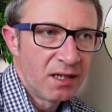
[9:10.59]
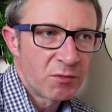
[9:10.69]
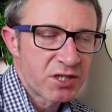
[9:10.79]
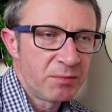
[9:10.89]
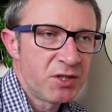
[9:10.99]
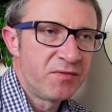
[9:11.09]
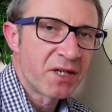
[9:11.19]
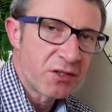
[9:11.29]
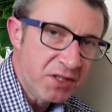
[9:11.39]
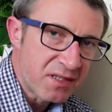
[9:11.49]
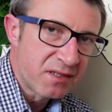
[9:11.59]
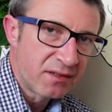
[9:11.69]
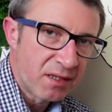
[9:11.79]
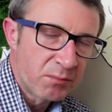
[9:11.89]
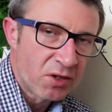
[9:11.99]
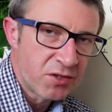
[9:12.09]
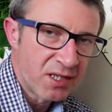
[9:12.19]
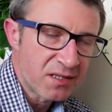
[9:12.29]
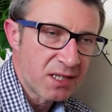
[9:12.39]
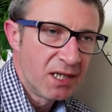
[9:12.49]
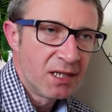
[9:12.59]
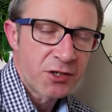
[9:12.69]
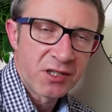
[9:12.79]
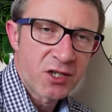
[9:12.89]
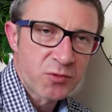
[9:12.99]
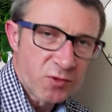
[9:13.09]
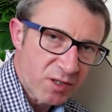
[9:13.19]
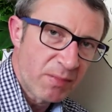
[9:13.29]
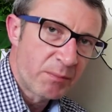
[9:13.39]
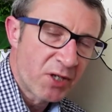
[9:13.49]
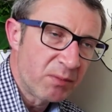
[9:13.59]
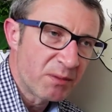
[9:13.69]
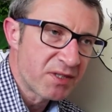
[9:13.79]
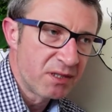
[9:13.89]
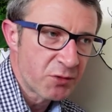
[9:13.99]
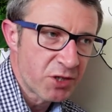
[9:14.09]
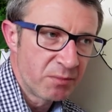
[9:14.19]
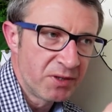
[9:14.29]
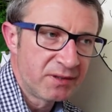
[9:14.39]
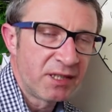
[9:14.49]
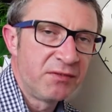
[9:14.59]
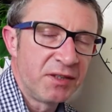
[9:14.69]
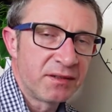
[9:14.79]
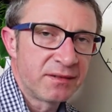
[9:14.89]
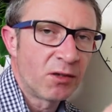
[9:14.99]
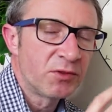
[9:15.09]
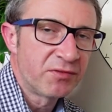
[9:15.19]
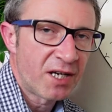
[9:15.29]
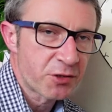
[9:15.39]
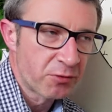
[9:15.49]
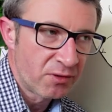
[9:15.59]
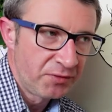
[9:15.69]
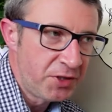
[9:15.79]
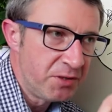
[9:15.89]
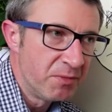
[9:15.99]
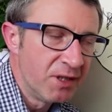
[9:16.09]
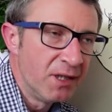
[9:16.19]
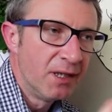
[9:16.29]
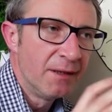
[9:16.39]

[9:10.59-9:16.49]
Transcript: można powiedzieć, wyrazisty ten bodziec, że nasz mózg ma problem z tym, żeby dwie, tą twarz, którą widzimy,